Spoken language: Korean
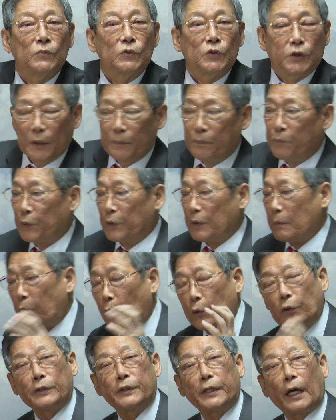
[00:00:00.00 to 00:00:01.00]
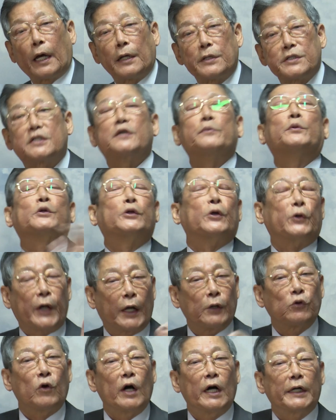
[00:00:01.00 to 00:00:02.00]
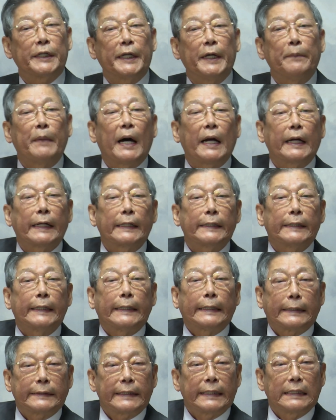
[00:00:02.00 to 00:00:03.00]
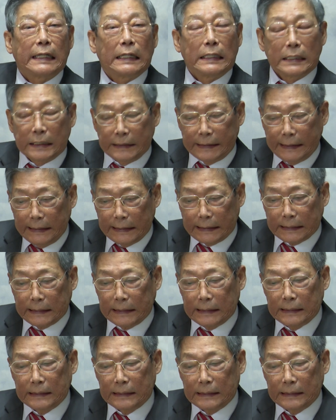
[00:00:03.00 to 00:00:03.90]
신분을 모를 때 지멋대로 행동하게 돼, 말하게 돼, 생각하게 돼.